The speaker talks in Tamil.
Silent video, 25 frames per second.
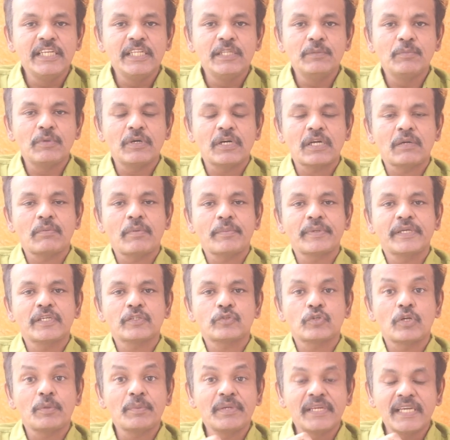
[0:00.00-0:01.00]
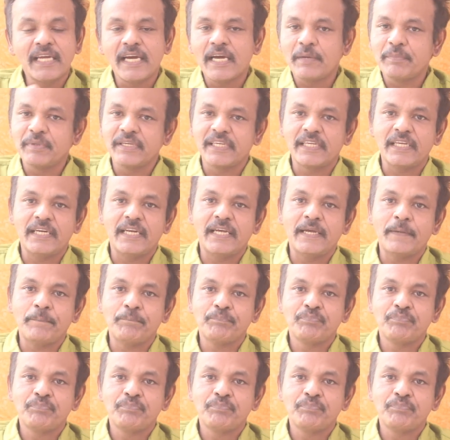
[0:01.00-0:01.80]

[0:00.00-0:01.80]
நீதிமன்றம் அமைக்க சொன்னமே ஏன் அமைக்கலை